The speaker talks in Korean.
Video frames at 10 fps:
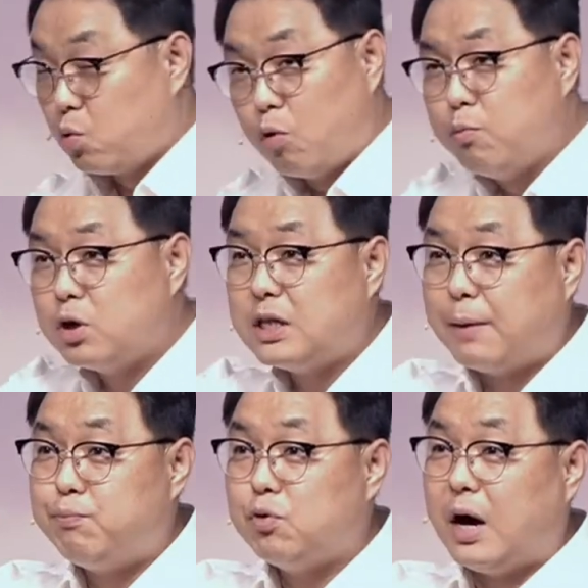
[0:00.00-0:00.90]
공무원이
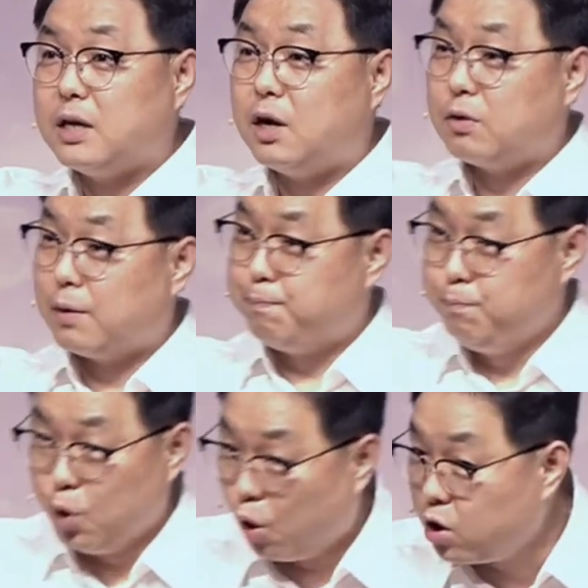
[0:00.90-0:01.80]
나쁜 거 아니라고 내가
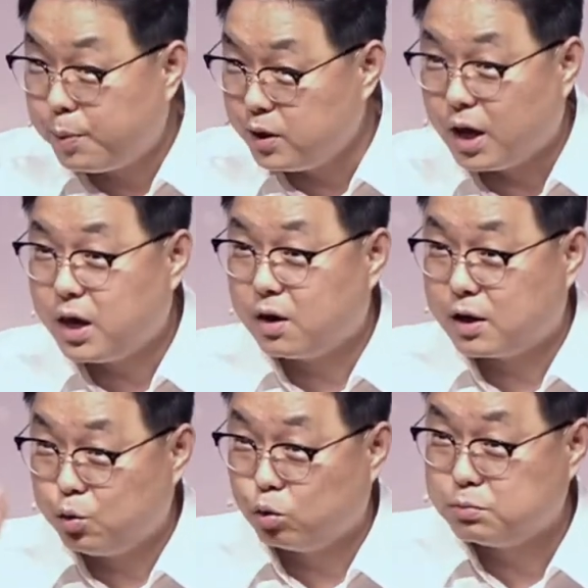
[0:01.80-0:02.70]
여러 번 얘기해요.
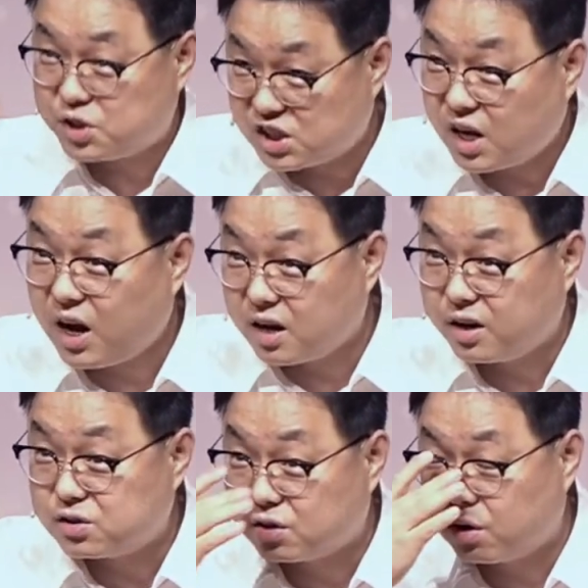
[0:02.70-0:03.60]
그냥 요즘 시대가
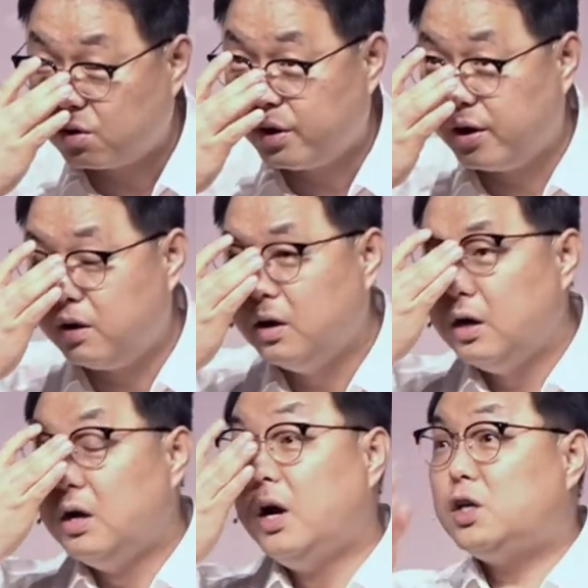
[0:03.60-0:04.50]
그래서 그런 거예요.
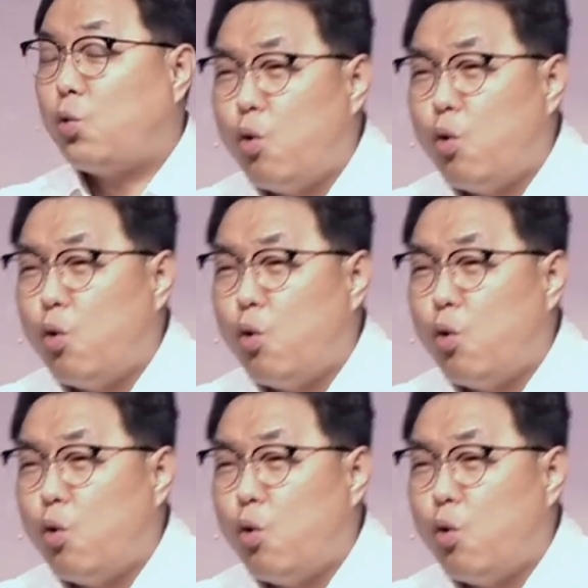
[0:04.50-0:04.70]
그래서